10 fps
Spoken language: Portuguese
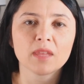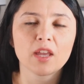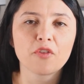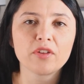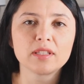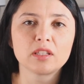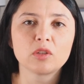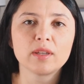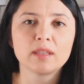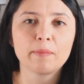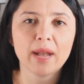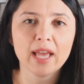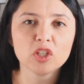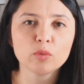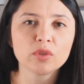Eu fiz esses dois
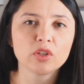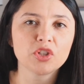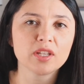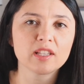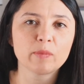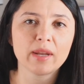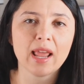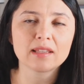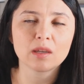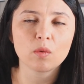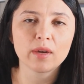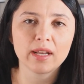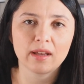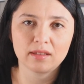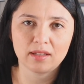empréstimos, eu tinha experiência com
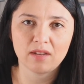criança